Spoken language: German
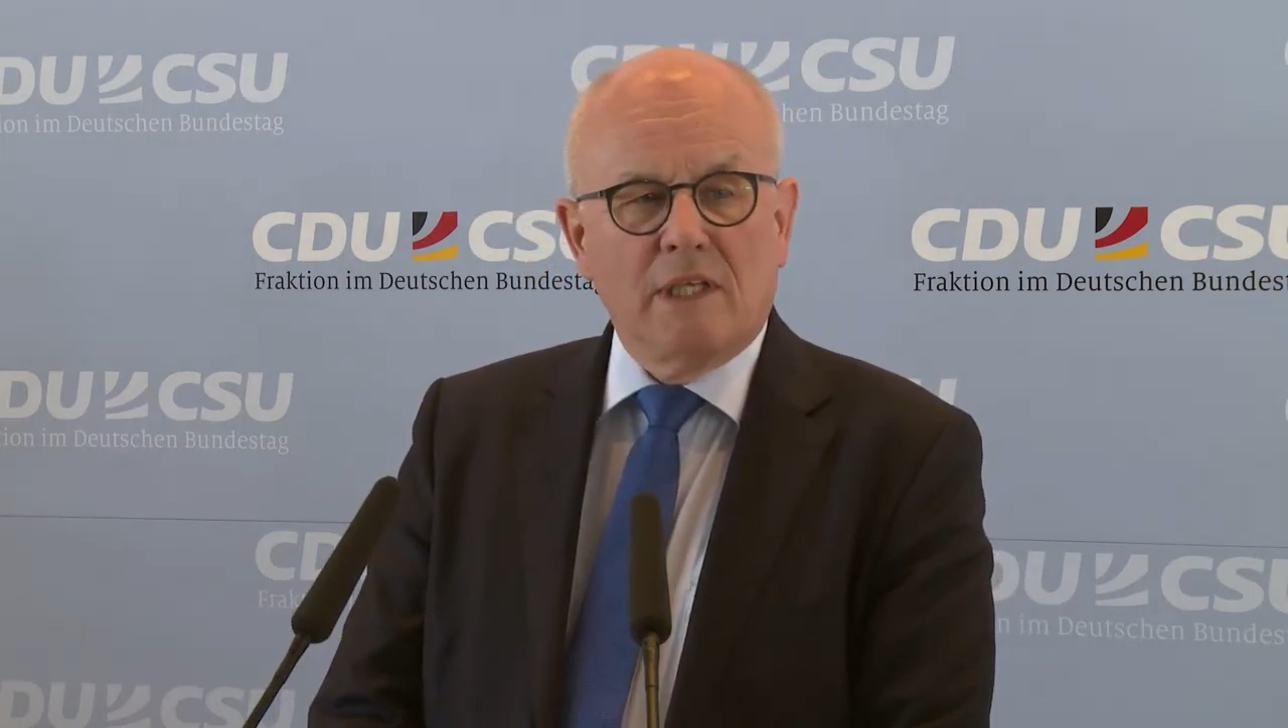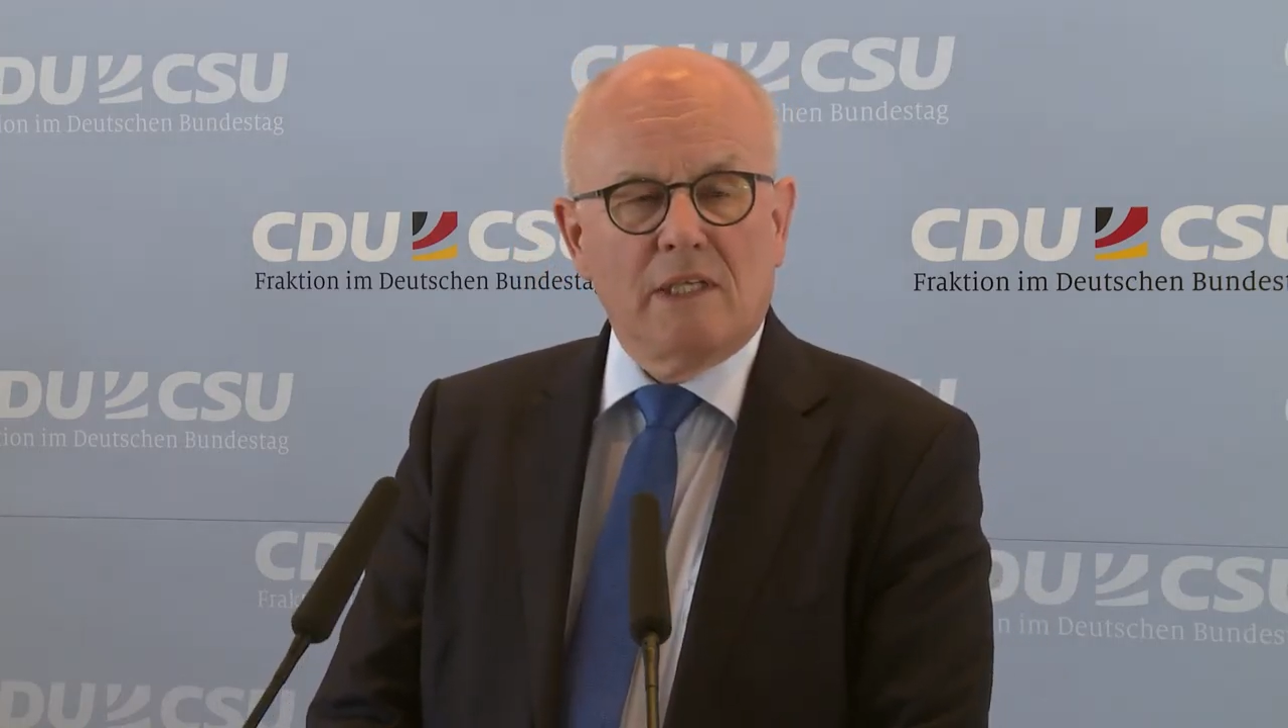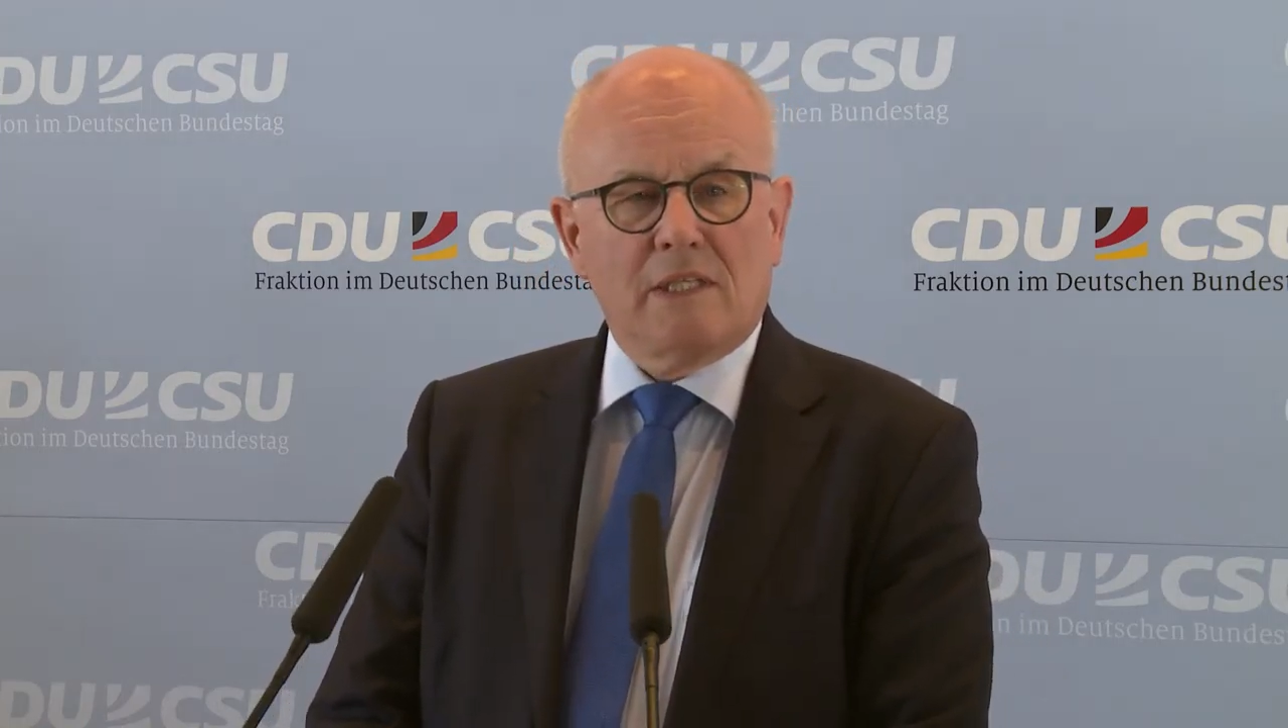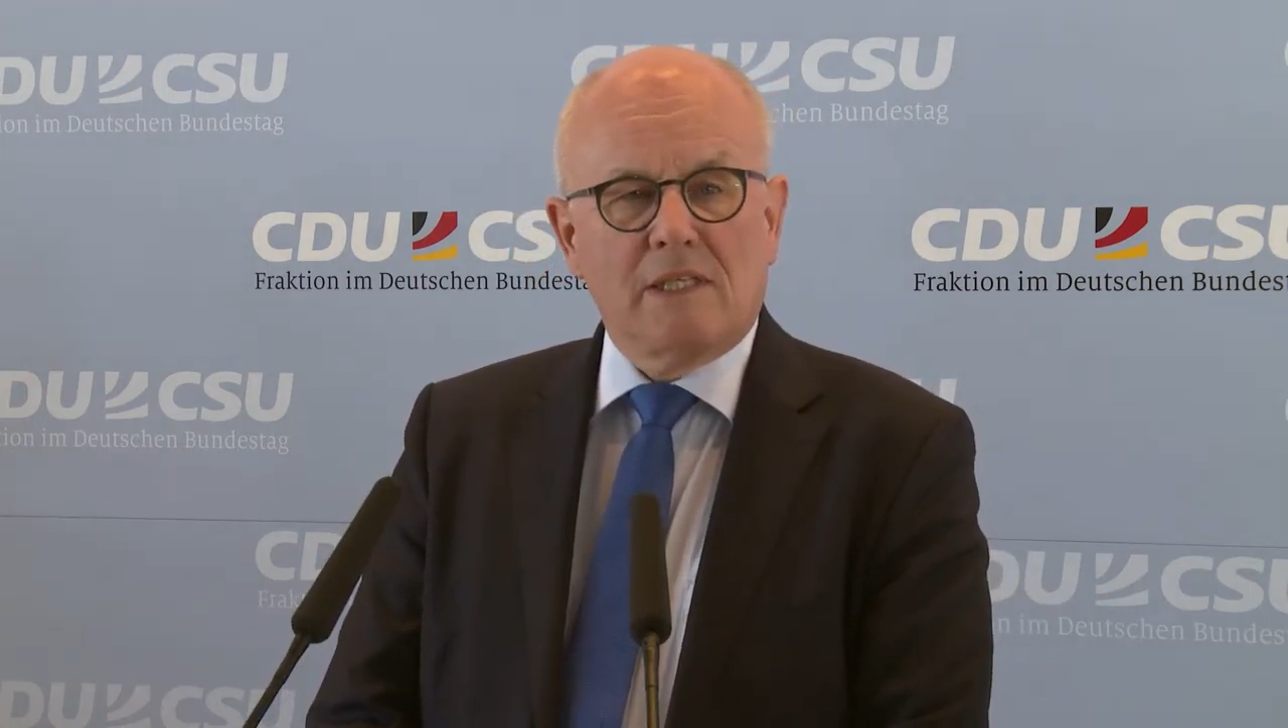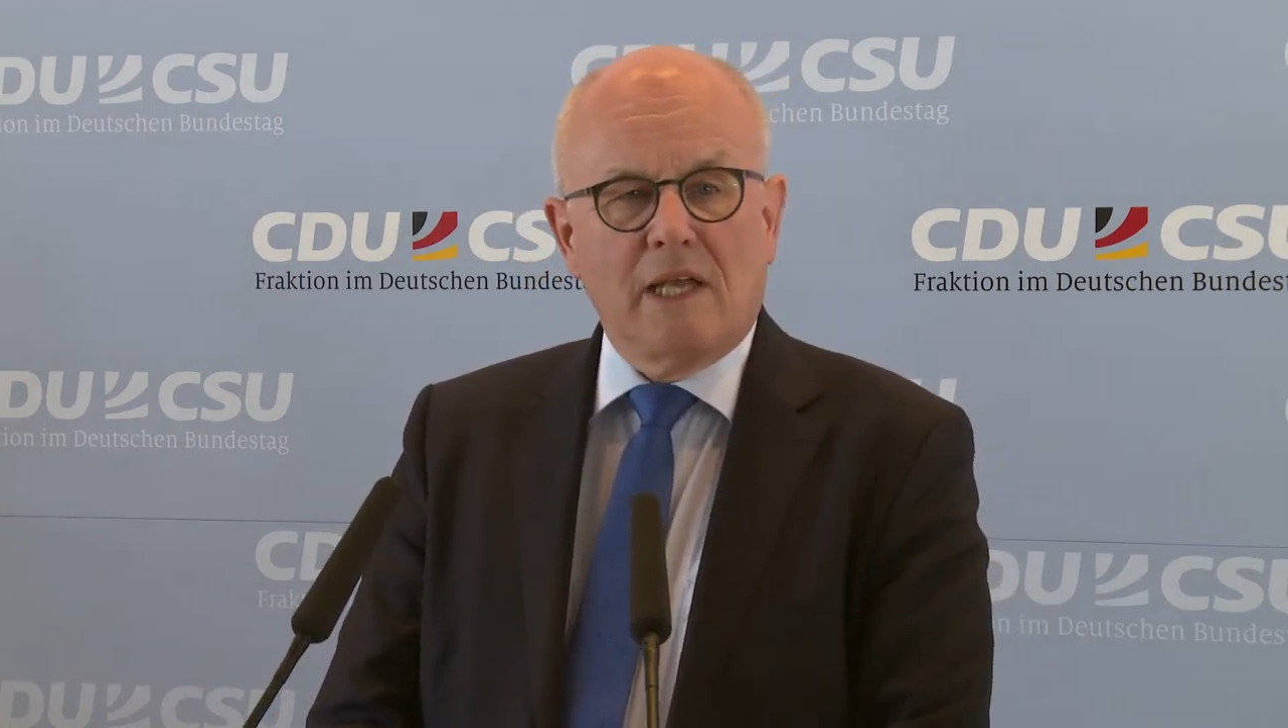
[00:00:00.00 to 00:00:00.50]

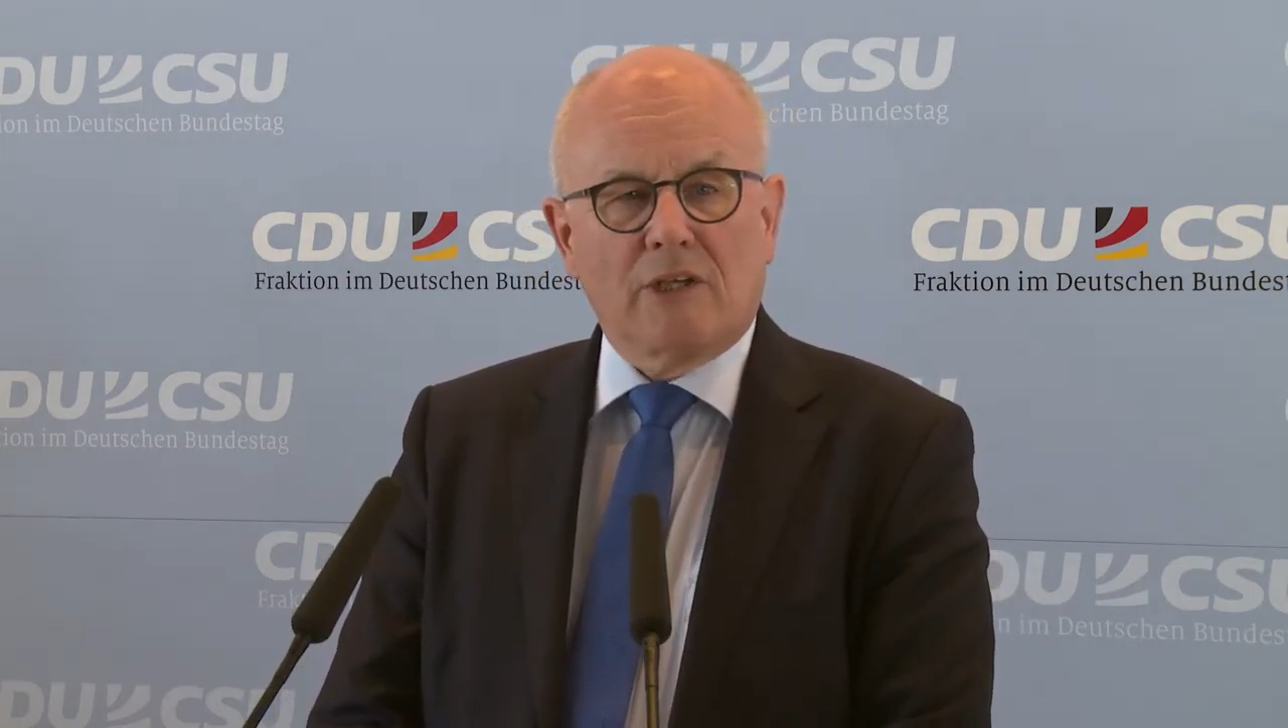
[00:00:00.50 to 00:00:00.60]
Diensten